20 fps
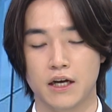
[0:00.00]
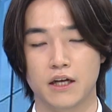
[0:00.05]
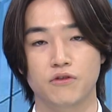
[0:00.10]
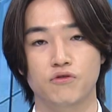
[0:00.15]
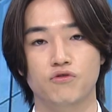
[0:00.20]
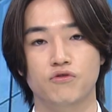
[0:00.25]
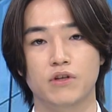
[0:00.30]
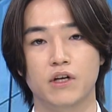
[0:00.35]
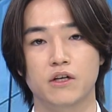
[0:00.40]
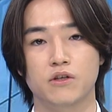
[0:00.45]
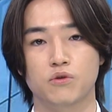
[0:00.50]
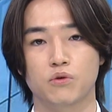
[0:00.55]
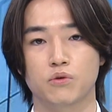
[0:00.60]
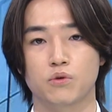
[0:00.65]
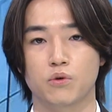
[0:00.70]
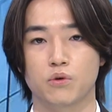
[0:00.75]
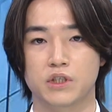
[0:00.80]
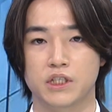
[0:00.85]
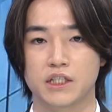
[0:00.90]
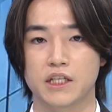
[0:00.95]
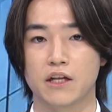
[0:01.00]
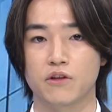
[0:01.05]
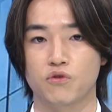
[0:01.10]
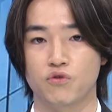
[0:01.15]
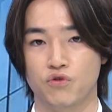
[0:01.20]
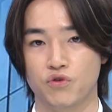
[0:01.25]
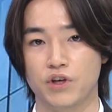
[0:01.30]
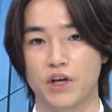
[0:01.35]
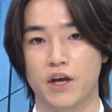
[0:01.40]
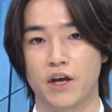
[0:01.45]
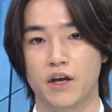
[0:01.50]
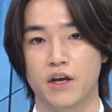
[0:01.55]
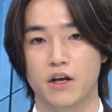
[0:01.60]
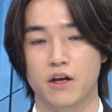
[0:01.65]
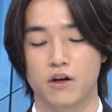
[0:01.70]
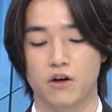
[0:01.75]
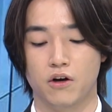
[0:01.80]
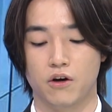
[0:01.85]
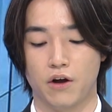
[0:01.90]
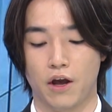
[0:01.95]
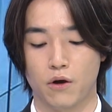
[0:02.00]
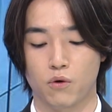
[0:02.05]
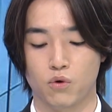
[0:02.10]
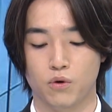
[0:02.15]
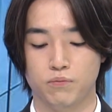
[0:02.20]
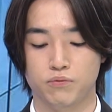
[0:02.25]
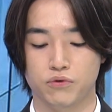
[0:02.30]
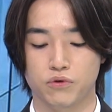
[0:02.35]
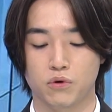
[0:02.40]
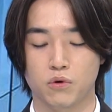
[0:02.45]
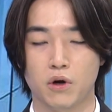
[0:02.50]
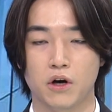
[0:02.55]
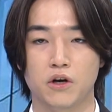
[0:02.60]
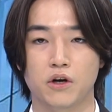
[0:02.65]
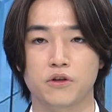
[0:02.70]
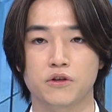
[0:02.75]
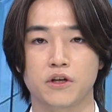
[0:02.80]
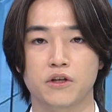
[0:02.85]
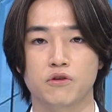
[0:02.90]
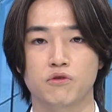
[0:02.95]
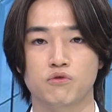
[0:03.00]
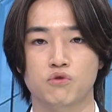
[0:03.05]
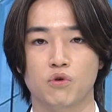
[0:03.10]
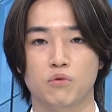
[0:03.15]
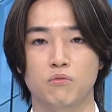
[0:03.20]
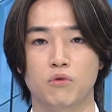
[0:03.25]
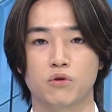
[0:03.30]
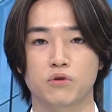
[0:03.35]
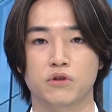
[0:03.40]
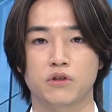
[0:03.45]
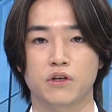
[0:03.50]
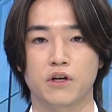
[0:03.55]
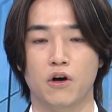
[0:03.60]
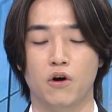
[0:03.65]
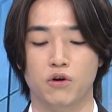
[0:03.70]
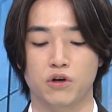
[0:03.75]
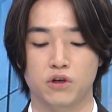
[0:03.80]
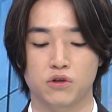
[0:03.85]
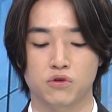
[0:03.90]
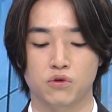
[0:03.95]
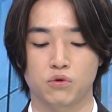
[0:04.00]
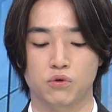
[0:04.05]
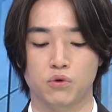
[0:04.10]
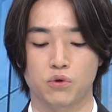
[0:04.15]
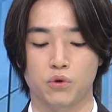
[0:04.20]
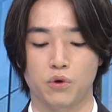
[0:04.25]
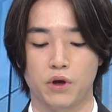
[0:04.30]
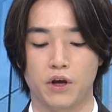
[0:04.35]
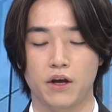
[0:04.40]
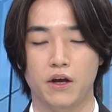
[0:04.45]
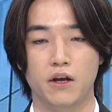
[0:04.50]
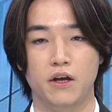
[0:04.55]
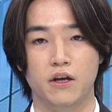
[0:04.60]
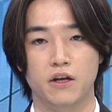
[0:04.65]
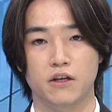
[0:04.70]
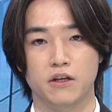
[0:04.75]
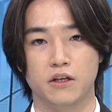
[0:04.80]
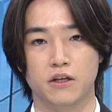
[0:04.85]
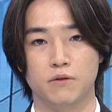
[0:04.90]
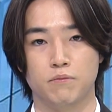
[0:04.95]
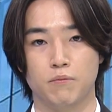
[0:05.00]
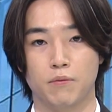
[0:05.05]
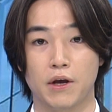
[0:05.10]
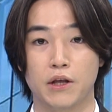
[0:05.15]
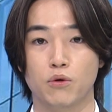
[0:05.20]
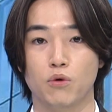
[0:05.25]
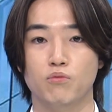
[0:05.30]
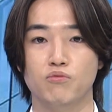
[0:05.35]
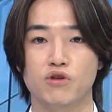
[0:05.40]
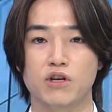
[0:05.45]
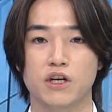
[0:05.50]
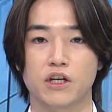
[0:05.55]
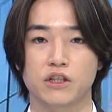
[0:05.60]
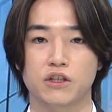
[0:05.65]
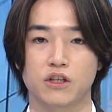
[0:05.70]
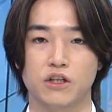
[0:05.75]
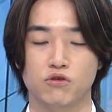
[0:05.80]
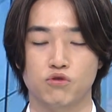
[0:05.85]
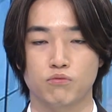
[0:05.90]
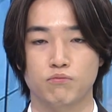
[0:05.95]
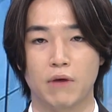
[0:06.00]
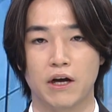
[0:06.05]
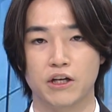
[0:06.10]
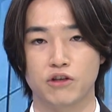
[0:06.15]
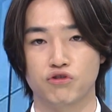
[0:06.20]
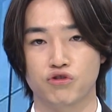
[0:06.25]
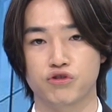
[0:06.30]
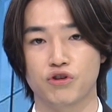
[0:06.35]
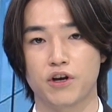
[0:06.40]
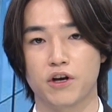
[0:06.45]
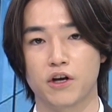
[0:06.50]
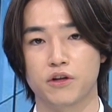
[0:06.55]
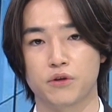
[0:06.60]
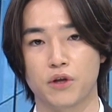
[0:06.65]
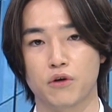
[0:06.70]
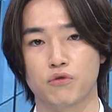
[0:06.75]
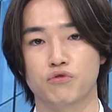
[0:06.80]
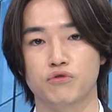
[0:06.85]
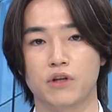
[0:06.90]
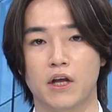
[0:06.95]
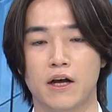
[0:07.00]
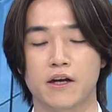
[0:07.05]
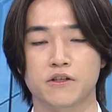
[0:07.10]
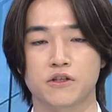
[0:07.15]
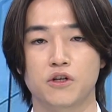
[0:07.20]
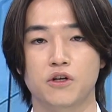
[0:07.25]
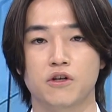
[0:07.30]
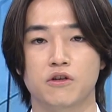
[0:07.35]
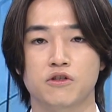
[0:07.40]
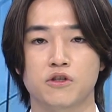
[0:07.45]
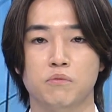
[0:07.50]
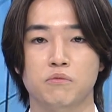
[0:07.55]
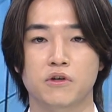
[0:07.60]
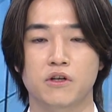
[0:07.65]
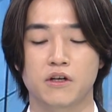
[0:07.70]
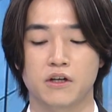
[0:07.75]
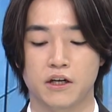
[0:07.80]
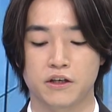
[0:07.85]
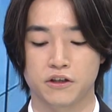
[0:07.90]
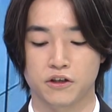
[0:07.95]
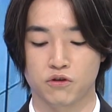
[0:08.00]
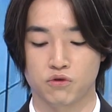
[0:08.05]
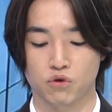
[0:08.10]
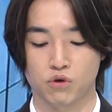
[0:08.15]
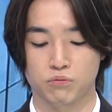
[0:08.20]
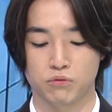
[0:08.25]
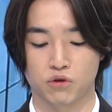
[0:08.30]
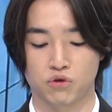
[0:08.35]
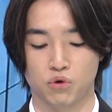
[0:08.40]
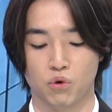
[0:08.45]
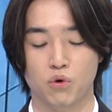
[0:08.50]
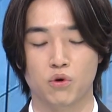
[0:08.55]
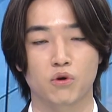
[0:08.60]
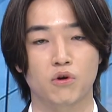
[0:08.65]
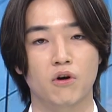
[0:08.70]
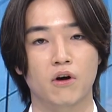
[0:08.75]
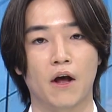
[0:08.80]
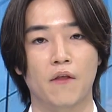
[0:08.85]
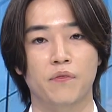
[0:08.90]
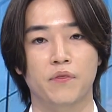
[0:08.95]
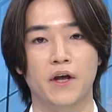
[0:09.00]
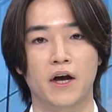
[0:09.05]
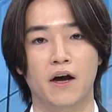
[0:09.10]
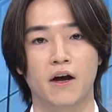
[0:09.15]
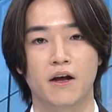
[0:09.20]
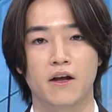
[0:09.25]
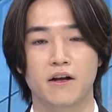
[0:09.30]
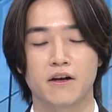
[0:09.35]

한두 달 정도 지난 뒤에 에코프로 관련돼 있는 종목들의 어느 정도의 이 매도 물량들이 좀 많이 출회가 되고 나서 접근을 하는 게 조금 더 좋을 것 같다.